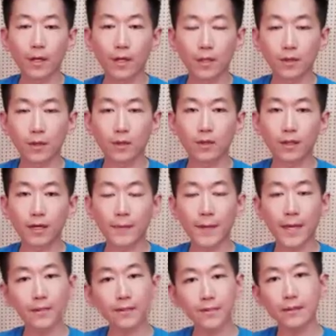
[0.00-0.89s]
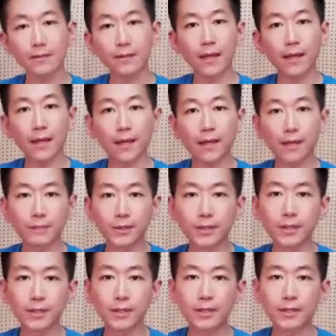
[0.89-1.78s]
그런 다음에
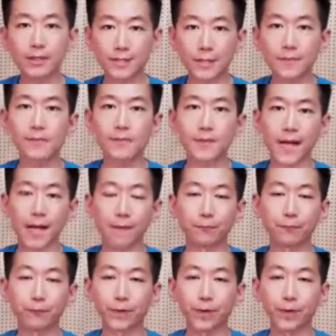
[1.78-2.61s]
상담을 잡습니다.